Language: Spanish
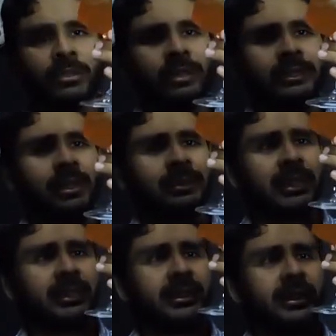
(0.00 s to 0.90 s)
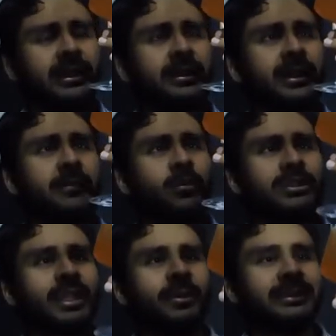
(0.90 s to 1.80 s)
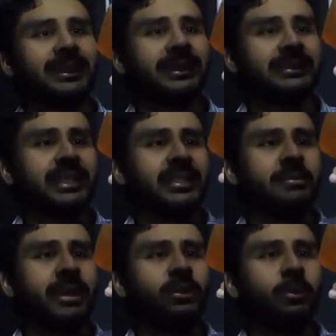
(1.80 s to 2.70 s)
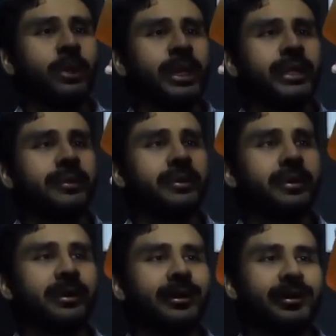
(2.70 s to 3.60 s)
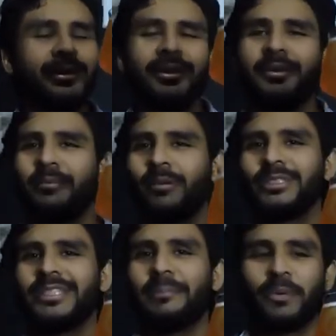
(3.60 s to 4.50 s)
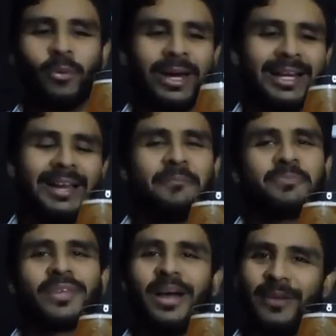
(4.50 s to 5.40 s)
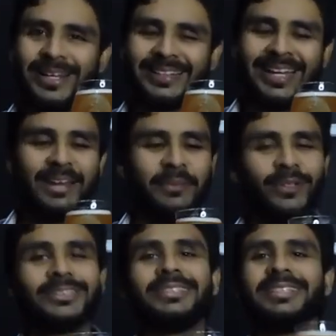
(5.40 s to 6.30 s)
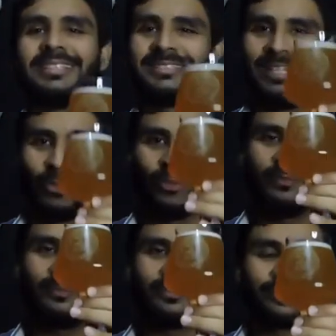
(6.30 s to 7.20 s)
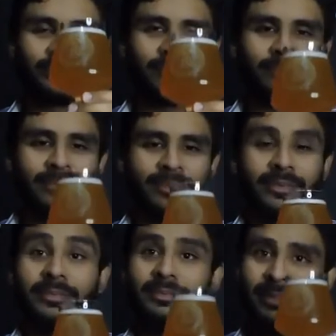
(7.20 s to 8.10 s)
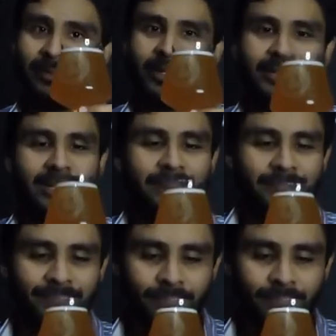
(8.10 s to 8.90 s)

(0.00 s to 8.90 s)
Es una cerveza que tiene que muestra bastante sedimento por ahí. Vamos a probarla, a ver qué tal, amigos. Salud. A ver qué tal.